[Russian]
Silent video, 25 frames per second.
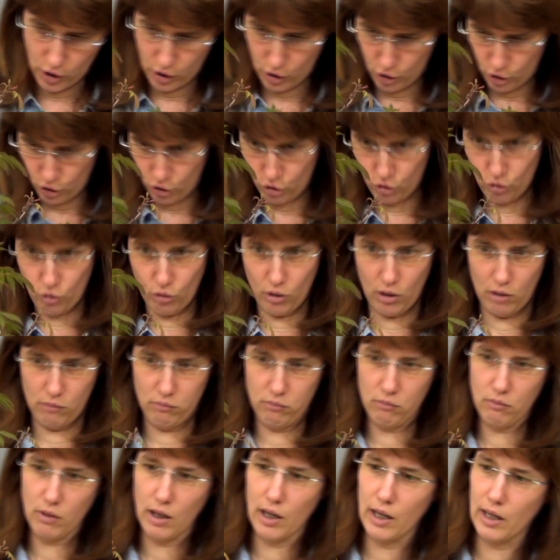же, еще
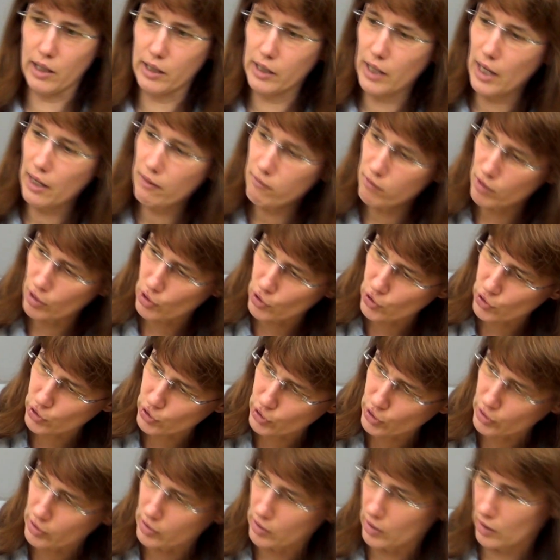она
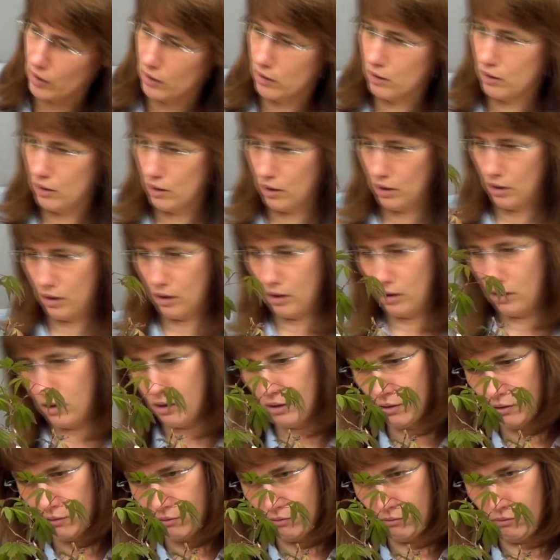вершина?
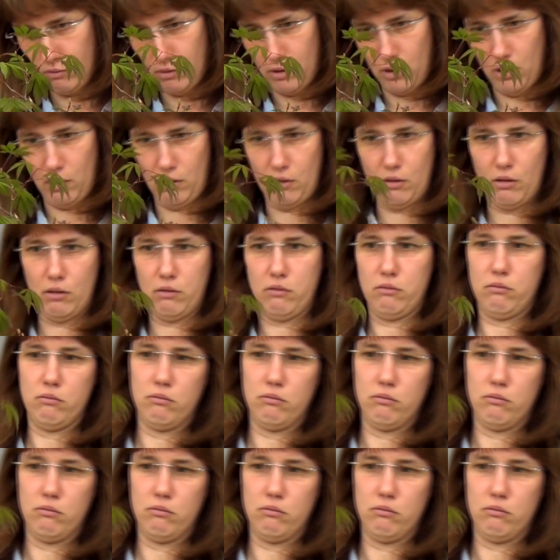Так,